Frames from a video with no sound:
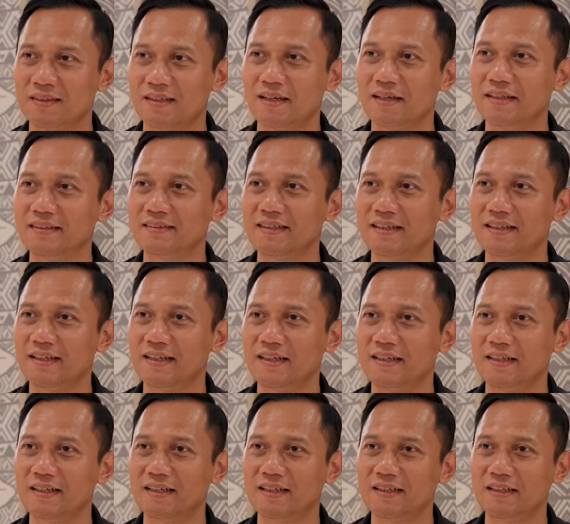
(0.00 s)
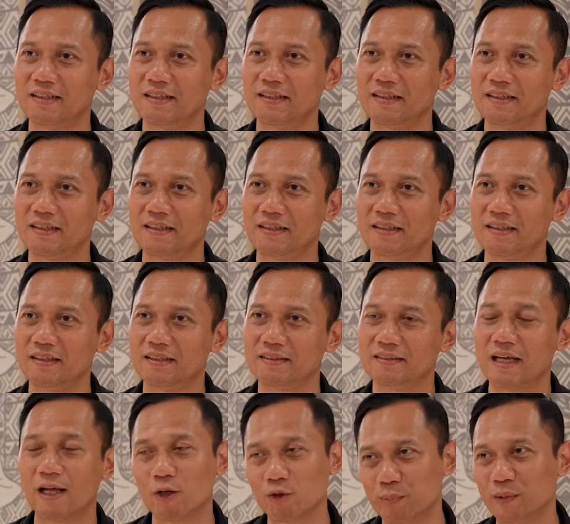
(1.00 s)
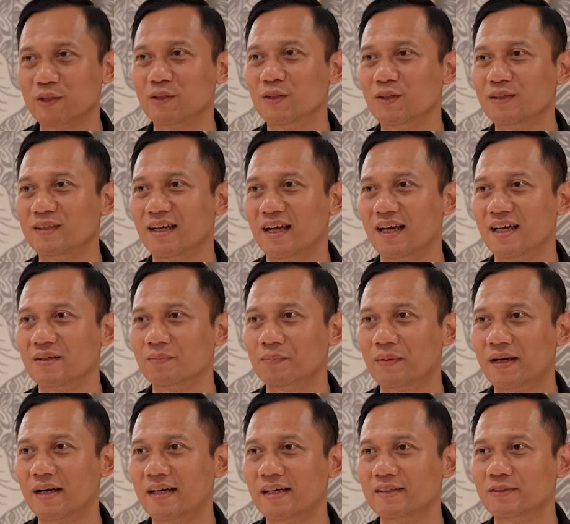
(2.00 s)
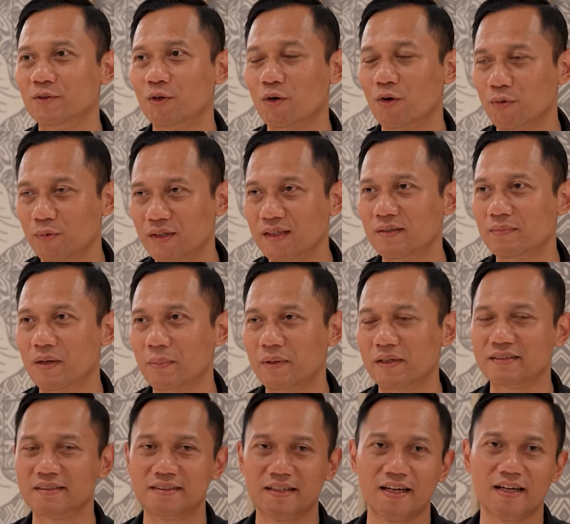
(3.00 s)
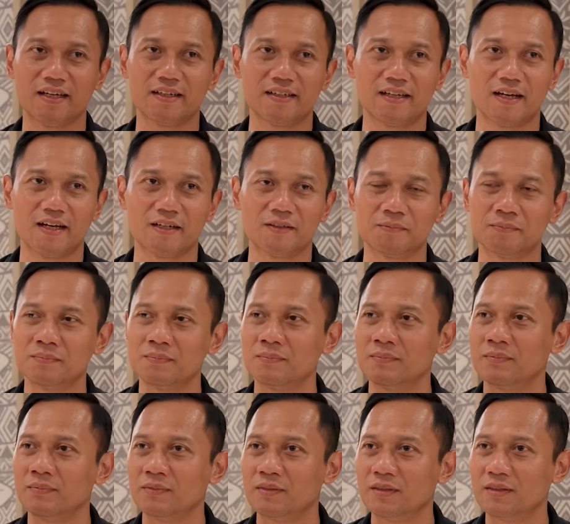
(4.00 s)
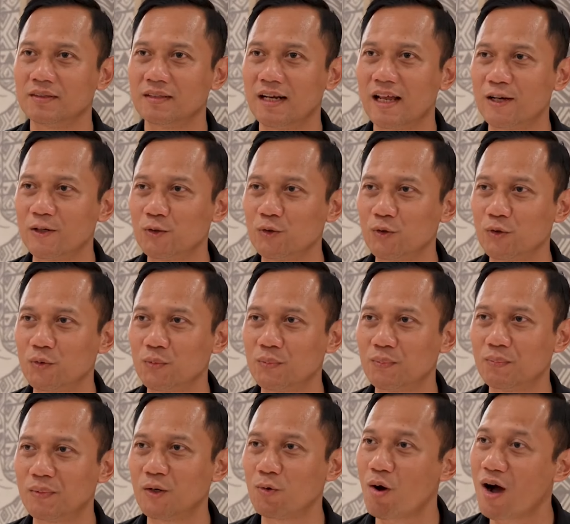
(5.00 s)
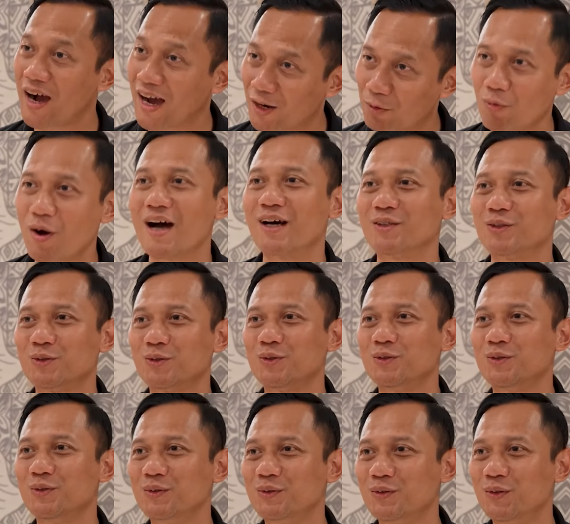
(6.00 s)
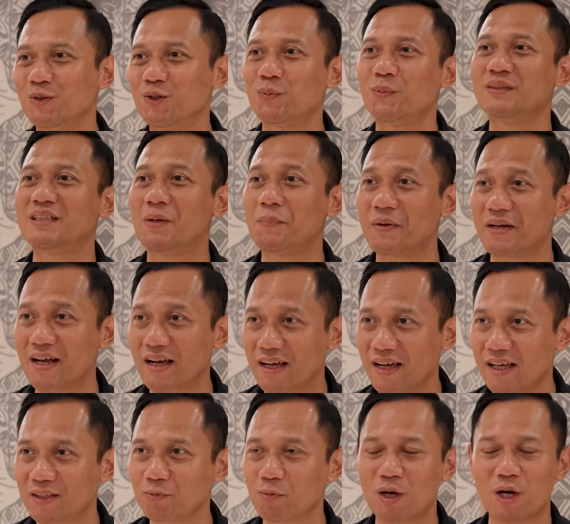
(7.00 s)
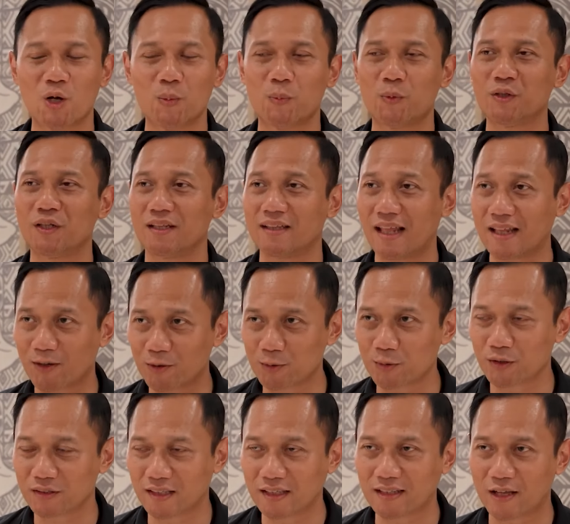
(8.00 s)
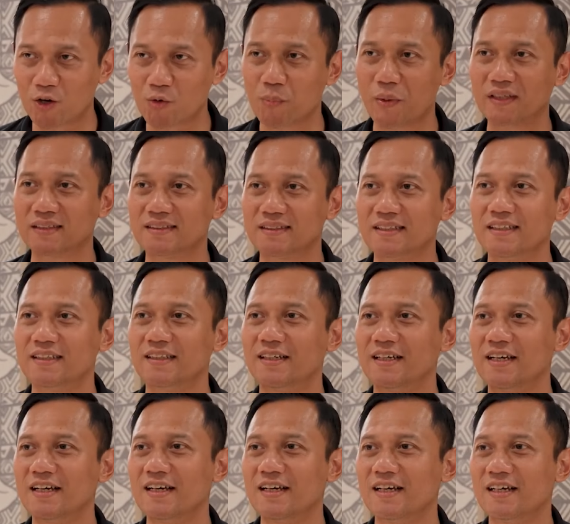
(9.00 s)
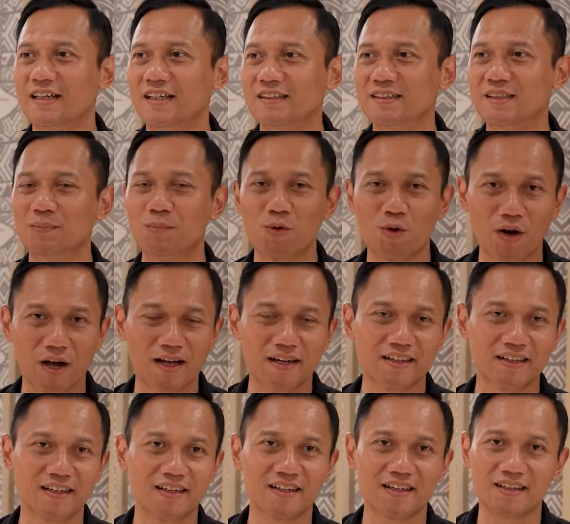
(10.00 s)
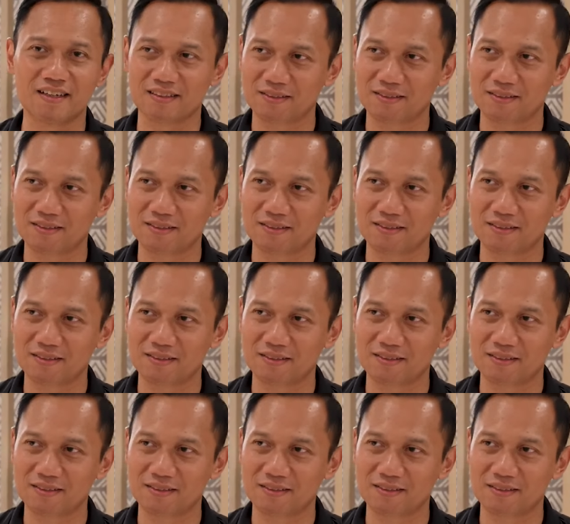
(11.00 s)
Jadi saya uh, salut betul dengan Pak Jokowi, Pak Presiden yang selalu meluangkan waktu untuk menyapa rakyat walaupun kita tahu kita tahu pasti kesibukannya